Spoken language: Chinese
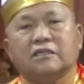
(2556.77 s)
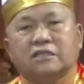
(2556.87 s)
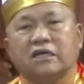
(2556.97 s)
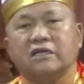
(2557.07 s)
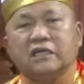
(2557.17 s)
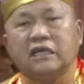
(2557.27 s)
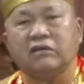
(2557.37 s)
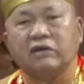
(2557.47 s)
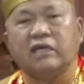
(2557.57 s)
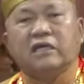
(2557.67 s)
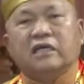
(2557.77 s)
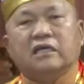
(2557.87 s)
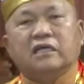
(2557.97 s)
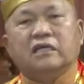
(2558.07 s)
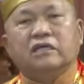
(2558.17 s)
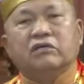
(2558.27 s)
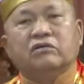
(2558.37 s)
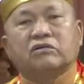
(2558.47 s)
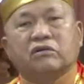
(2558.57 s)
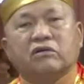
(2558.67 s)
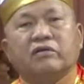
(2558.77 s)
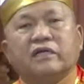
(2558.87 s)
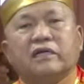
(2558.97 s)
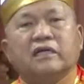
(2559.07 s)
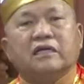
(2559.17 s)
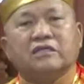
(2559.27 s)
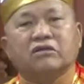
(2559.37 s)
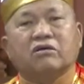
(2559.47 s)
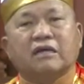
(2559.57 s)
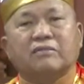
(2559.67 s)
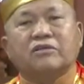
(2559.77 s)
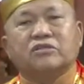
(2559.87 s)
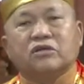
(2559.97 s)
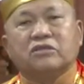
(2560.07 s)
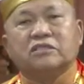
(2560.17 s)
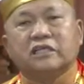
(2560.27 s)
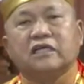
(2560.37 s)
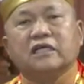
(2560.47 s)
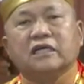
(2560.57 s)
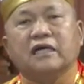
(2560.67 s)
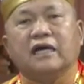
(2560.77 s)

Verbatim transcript: 这个因为有各位送那么多经，